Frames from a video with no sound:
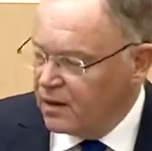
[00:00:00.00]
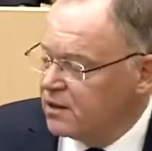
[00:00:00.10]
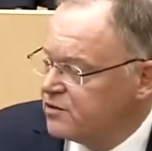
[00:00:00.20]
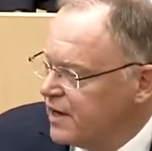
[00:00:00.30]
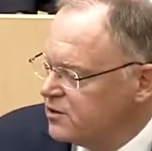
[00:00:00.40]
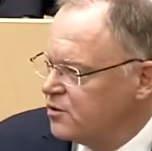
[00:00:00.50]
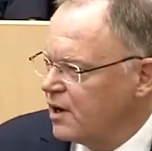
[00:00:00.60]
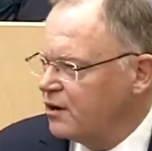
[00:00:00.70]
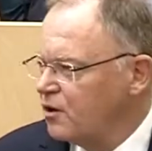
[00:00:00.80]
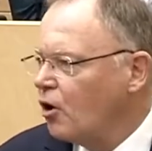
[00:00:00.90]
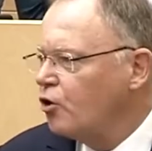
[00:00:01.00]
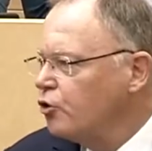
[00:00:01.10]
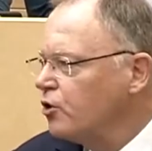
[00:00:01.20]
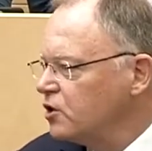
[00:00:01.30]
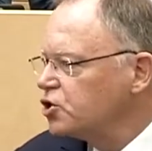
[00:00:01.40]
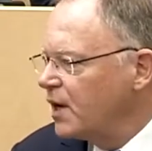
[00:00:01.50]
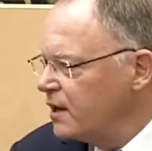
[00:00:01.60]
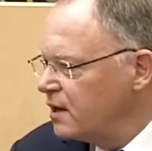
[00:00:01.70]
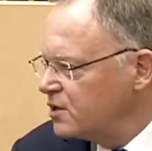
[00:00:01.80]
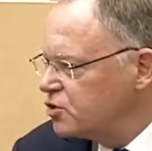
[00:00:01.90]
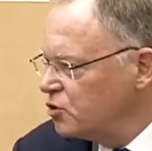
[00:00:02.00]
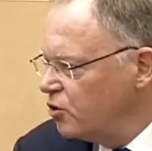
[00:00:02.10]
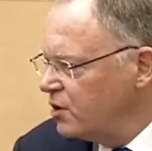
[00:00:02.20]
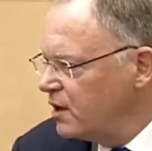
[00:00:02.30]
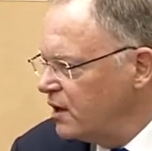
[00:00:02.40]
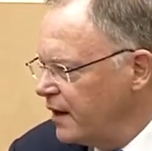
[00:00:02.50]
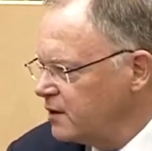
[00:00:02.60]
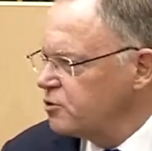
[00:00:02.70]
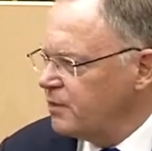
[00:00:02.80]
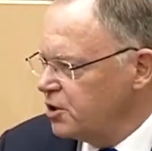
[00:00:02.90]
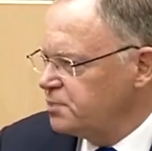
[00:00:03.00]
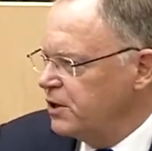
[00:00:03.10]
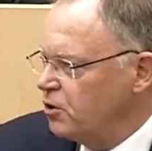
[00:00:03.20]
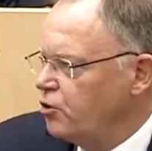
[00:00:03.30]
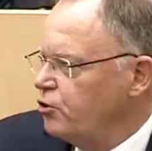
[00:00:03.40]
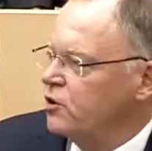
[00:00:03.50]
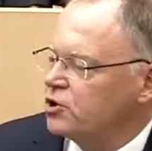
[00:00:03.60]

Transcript: es werden sogar noch höhere Standards zugrunde gelegt, zum Beispiel noch höhere